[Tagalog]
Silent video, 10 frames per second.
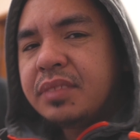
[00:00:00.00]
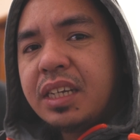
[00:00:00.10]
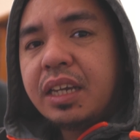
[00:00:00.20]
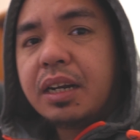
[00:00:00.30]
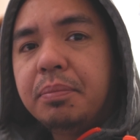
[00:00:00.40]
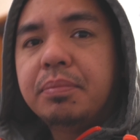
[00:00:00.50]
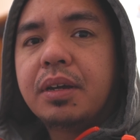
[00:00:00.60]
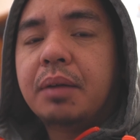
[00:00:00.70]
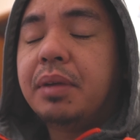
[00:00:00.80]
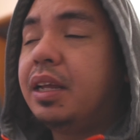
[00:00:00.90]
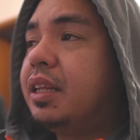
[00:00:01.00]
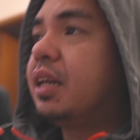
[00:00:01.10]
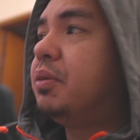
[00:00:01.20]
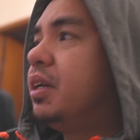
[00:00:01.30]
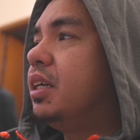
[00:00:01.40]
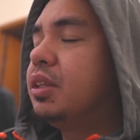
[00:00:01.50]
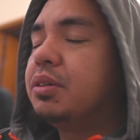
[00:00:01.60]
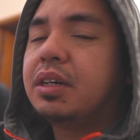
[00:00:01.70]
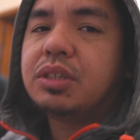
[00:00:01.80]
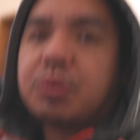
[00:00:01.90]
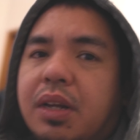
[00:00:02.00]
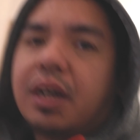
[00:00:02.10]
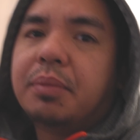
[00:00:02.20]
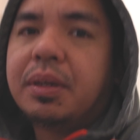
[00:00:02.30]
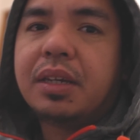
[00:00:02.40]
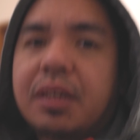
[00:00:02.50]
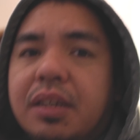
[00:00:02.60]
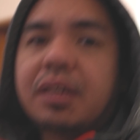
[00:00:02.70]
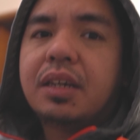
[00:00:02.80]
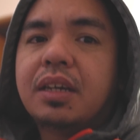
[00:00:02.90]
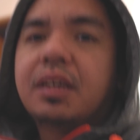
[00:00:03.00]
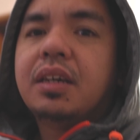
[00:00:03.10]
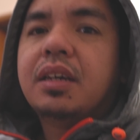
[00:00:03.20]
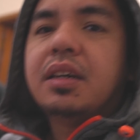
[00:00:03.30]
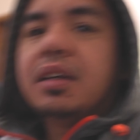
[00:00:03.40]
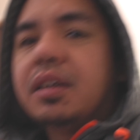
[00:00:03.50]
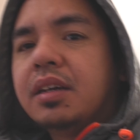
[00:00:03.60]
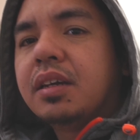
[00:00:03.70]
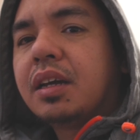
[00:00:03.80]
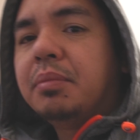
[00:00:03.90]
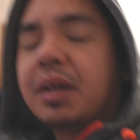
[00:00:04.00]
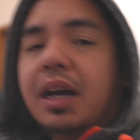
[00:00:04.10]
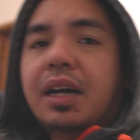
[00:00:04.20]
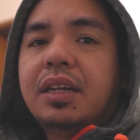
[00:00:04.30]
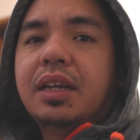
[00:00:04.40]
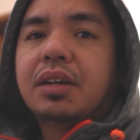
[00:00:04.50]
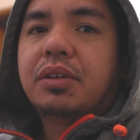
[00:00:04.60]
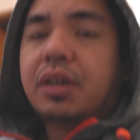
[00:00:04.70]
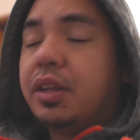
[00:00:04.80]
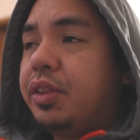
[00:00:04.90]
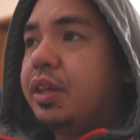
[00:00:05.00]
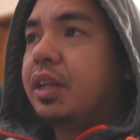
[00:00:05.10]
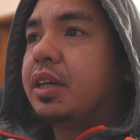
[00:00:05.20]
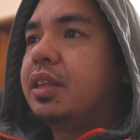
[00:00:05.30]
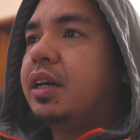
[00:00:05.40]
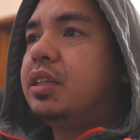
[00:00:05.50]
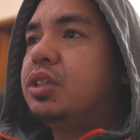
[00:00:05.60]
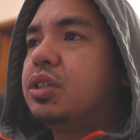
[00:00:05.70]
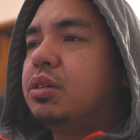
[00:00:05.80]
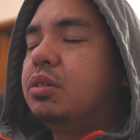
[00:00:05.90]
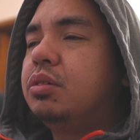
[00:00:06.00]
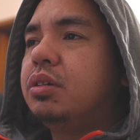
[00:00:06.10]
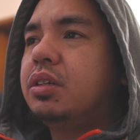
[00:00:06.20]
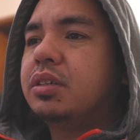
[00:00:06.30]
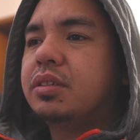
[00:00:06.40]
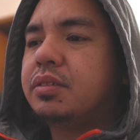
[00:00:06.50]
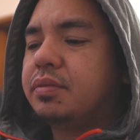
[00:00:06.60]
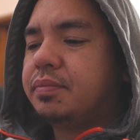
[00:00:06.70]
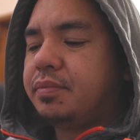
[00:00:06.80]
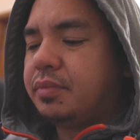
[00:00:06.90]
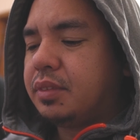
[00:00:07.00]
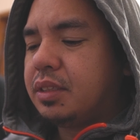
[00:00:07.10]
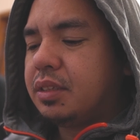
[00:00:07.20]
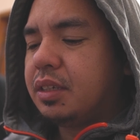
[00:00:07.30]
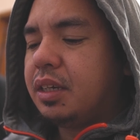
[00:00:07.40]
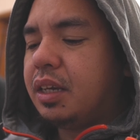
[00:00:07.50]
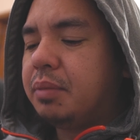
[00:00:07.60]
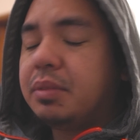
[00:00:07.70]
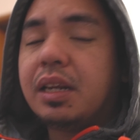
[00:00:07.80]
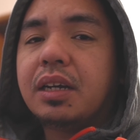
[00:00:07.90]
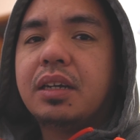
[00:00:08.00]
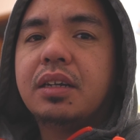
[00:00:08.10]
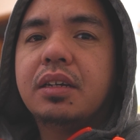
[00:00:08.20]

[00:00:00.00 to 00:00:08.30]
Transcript: Hirap kami lang dalawa dito guys. Wala kaming kamag-anak or anything like that. So, hirap talaga.